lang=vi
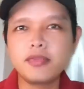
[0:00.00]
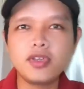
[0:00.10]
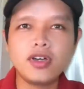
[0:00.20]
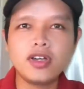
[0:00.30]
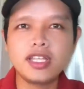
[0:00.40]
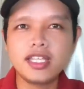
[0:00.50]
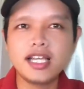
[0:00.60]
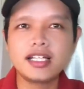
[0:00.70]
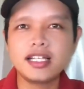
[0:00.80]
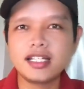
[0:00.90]
cho nhân dân
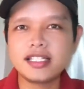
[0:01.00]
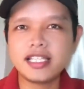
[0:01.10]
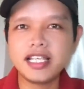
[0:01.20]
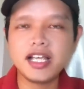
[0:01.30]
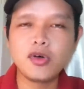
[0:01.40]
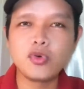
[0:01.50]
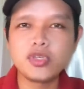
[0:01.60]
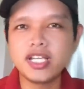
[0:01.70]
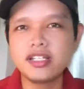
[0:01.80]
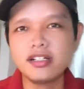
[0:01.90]
xây cầu, xây
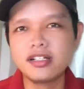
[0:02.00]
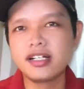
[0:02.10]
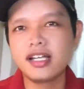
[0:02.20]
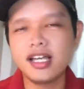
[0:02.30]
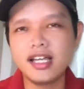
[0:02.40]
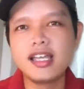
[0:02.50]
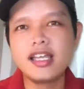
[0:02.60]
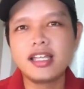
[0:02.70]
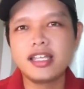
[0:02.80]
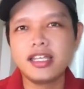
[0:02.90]
đường.
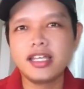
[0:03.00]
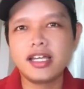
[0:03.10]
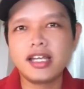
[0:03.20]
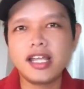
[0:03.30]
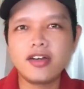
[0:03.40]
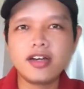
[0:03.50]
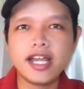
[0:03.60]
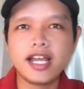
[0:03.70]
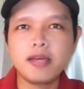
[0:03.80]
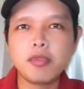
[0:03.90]
Thì đây rõ ràng
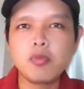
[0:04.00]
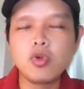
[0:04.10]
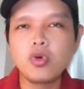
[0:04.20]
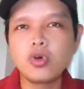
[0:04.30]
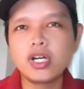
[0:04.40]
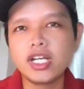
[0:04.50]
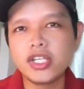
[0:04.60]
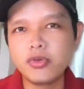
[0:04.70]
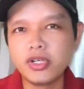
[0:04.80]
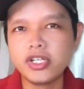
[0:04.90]
là mong muốn của rất là nhiều
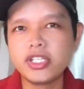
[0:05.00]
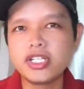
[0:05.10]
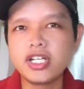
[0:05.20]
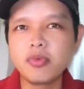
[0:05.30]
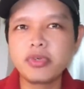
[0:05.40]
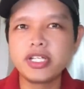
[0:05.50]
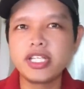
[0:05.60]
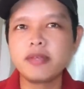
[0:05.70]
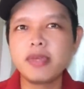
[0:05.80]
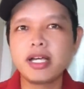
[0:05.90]
người, chứ không riêng gì
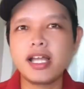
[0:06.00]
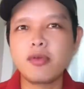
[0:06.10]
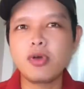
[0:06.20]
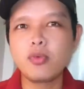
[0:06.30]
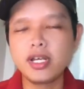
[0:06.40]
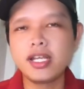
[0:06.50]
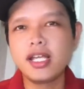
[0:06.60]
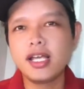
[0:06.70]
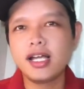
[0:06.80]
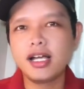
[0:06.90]
bác Đặng Quang Bình.
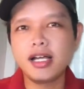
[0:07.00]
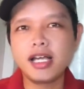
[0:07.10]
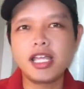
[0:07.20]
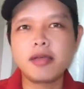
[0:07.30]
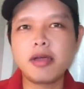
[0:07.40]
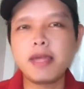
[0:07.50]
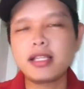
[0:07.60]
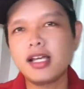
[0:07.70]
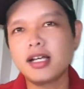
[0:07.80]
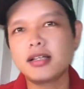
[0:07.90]
Ngay cả bản
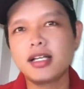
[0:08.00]
thân